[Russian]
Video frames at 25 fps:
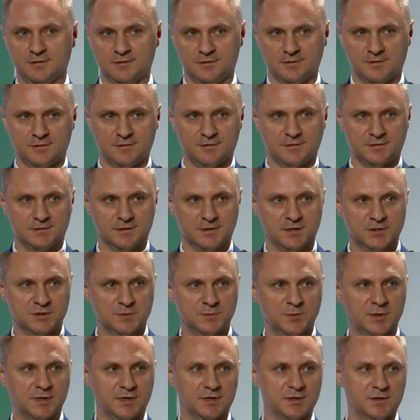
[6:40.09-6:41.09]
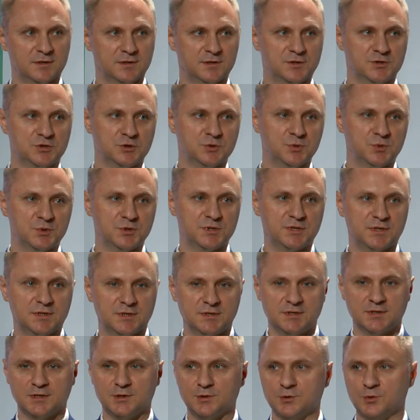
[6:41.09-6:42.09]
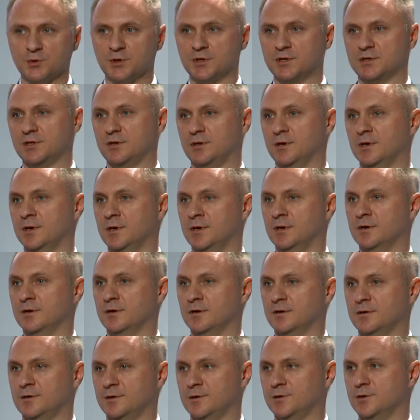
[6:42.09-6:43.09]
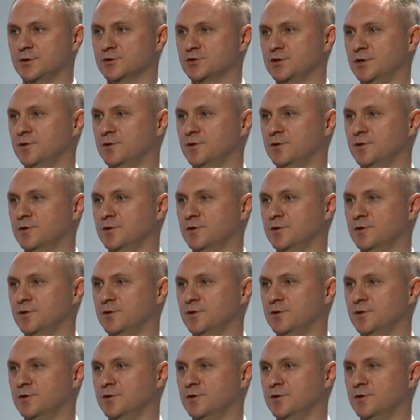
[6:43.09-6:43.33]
э, скажем так, дискуссии, диалоги э,